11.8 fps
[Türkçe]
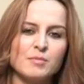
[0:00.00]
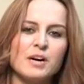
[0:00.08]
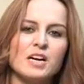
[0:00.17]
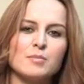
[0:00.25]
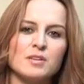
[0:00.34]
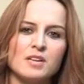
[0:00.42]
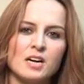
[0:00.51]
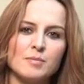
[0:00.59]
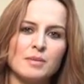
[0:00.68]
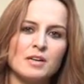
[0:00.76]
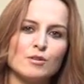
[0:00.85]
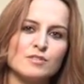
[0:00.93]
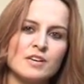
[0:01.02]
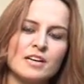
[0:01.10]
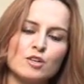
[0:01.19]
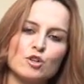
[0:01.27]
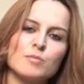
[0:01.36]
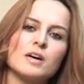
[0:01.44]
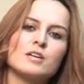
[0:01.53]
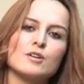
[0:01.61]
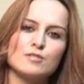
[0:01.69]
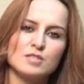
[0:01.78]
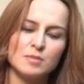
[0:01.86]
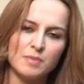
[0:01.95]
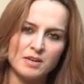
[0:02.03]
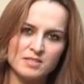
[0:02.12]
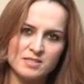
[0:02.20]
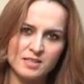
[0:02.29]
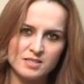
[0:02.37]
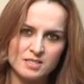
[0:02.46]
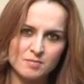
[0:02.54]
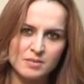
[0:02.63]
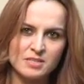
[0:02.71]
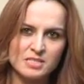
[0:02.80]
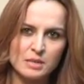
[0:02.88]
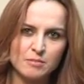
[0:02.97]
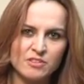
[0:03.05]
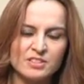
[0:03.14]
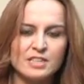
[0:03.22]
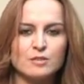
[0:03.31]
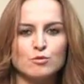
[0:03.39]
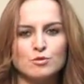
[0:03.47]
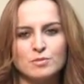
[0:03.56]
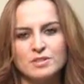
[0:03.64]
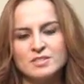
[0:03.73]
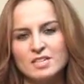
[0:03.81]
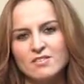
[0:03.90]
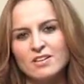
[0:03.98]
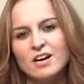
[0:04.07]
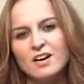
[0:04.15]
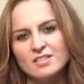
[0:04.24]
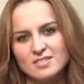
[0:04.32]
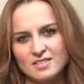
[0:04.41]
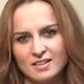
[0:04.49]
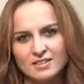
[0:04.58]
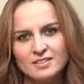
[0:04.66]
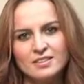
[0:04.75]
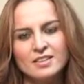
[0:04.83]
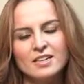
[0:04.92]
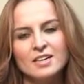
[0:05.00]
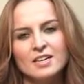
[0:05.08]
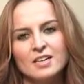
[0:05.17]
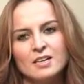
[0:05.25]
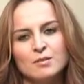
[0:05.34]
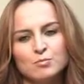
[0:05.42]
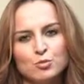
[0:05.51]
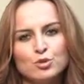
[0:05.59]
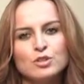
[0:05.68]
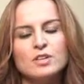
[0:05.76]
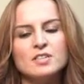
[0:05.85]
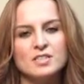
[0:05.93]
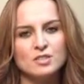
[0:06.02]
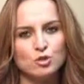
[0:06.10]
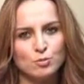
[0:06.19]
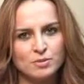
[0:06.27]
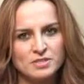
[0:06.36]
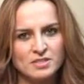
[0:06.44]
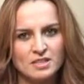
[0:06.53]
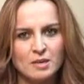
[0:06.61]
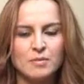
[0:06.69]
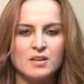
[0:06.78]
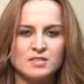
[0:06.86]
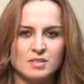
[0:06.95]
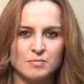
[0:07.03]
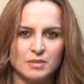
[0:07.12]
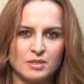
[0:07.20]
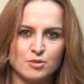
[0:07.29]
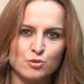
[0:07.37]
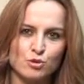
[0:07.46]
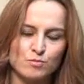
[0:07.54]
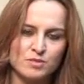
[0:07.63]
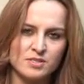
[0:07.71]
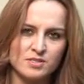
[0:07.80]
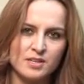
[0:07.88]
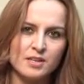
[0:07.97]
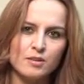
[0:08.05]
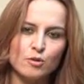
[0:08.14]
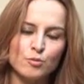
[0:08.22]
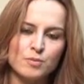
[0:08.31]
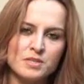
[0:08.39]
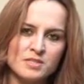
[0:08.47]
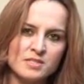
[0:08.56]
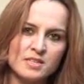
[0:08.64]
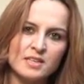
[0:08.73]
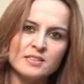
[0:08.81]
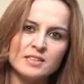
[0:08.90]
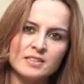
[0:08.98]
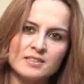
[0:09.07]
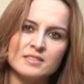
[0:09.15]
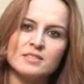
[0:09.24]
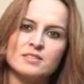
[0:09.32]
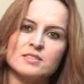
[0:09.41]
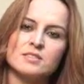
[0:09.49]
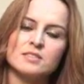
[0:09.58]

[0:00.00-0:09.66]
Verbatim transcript: Merhabalar, ben Özel Ekomar Göztepe Hastanesi beslenme ve diyet uzmanı Sevil Aslan. Bugün kısaca obeziteden bahsetmek istiyorum size. Obezite nedir?